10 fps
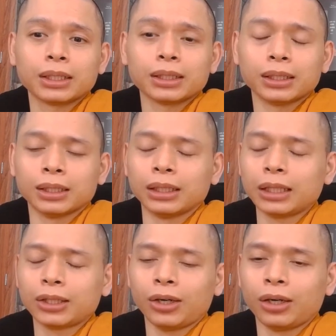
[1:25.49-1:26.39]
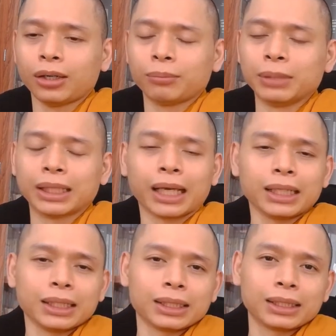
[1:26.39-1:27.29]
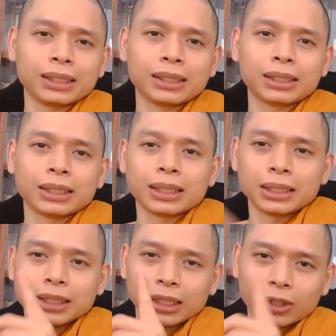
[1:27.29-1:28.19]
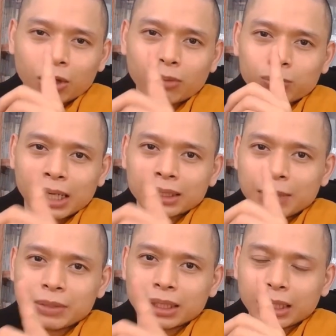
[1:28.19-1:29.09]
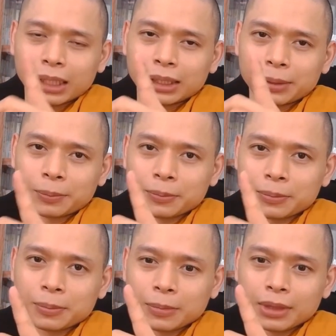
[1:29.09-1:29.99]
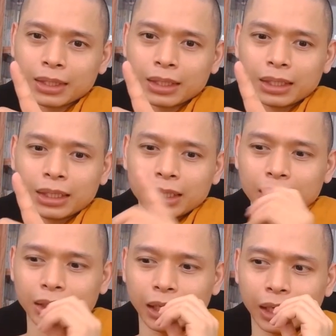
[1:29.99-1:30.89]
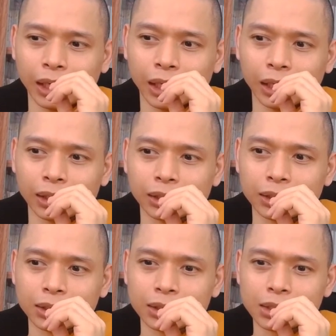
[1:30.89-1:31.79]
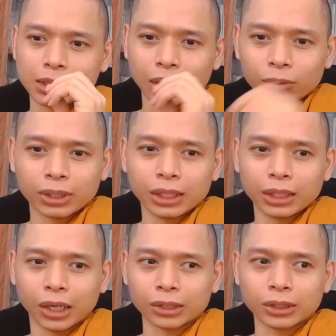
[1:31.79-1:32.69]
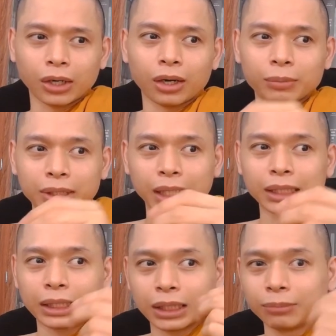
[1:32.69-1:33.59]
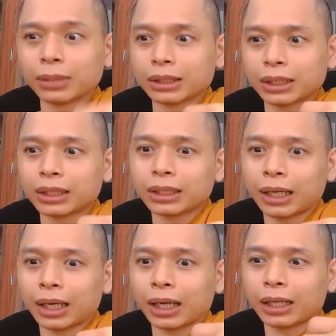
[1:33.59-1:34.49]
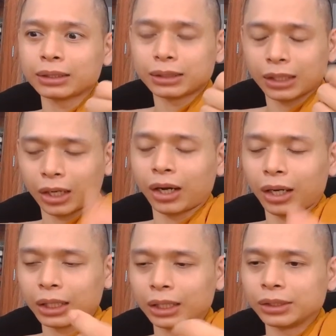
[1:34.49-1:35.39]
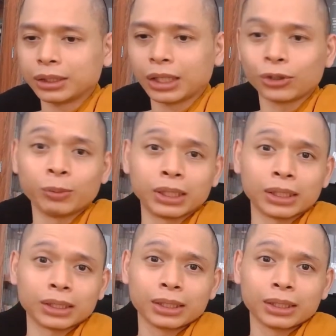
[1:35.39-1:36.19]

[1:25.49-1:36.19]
ờ, để cho mình thấy nhưng có một đặc điểm như thế này là sau khi họ cho mình thấy để chứng minh là họ là người thân của mình